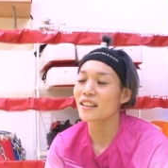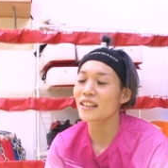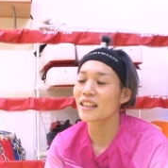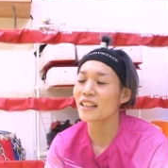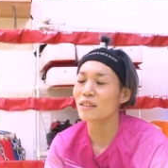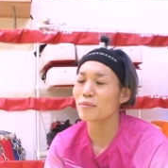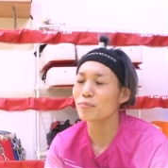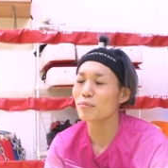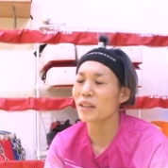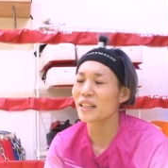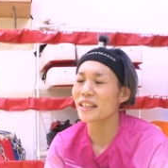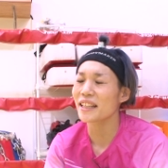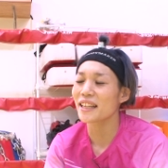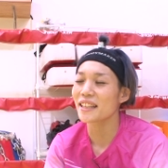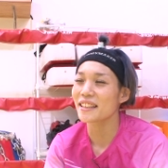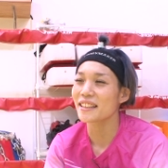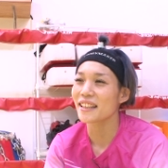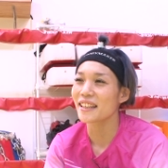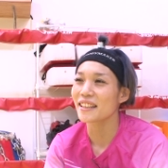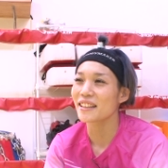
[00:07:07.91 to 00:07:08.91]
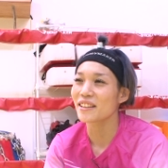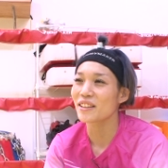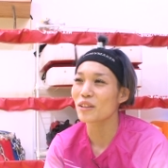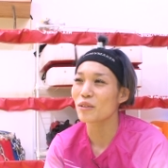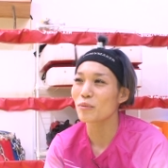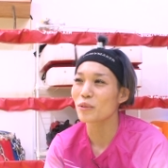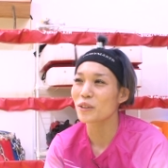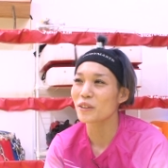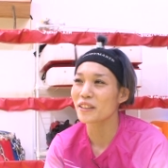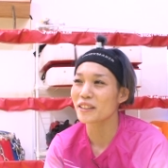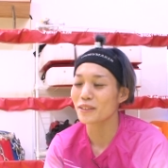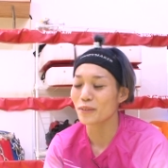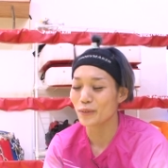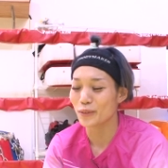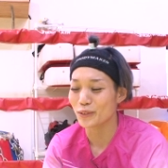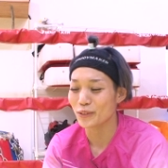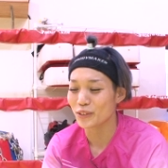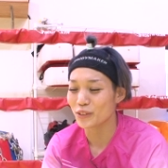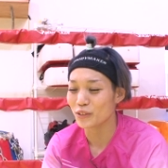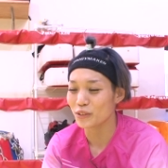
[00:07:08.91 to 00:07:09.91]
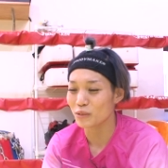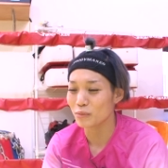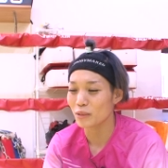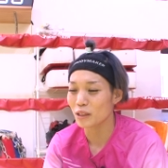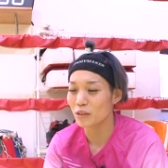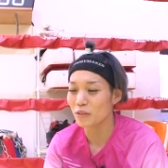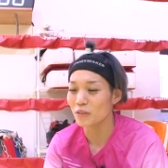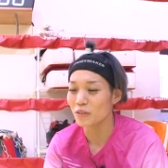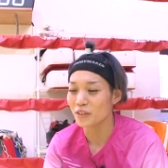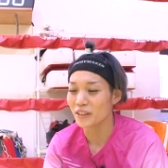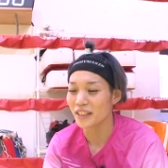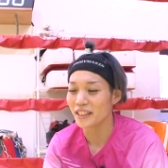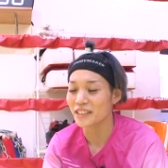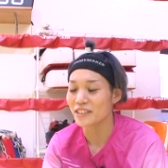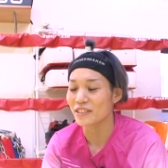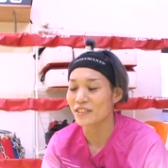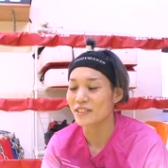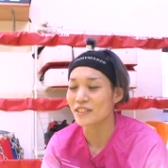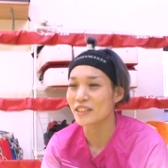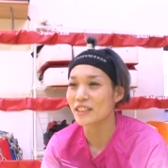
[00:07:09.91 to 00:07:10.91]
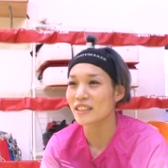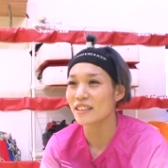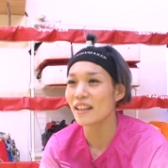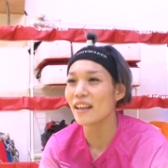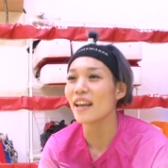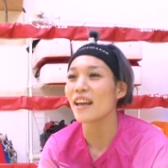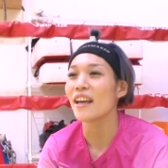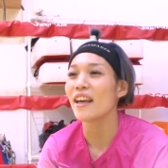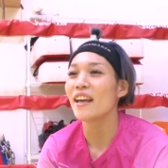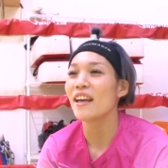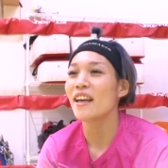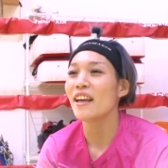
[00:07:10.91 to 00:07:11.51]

やっぱりやりたいって思ってそこの職場を退職して